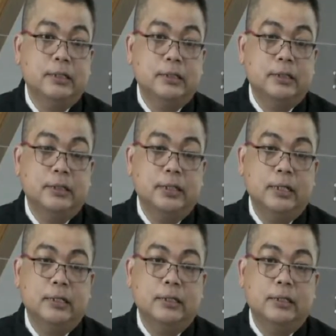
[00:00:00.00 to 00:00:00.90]
Ya.
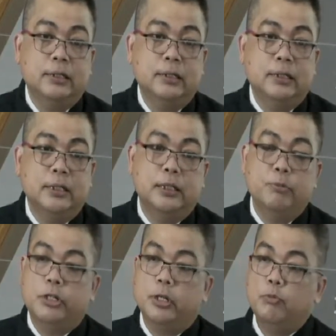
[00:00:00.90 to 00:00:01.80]
Kita
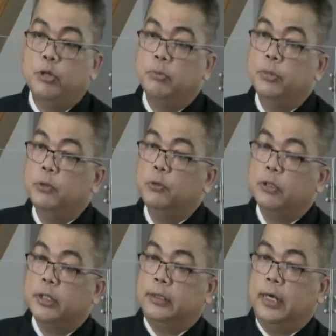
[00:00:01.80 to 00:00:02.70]
bisa buat bentuk
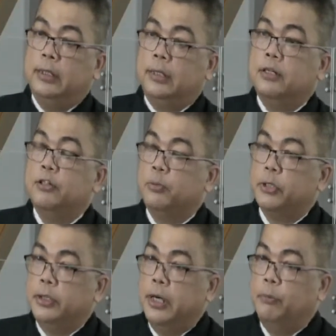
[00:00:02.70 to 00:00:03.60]
ketaatan
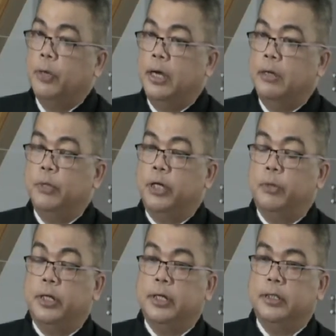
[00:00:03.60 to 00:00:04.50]
seperti apa,
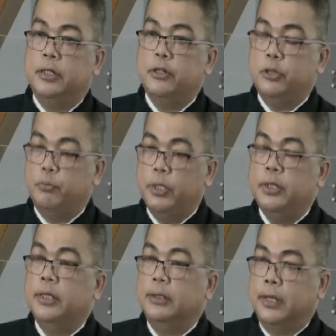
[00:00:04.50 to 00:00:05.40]
bagaimana kita disiplin
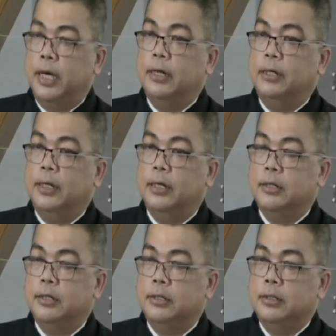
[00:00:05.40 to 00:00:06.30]
dan taat dengan
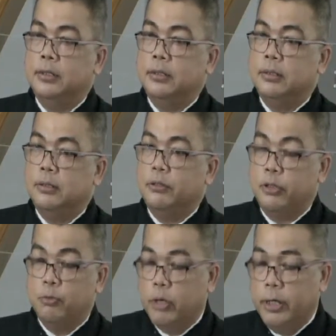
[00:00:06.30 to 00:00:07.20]

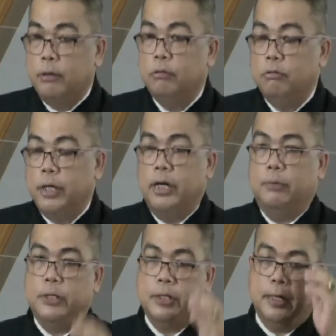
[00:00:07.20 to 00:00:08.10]
semua itu nggak ada
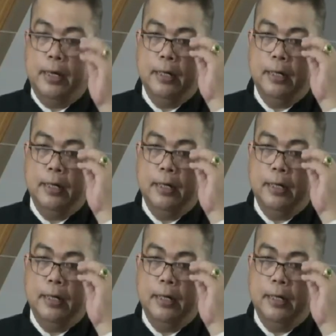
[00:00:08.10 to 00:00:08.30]
masalah.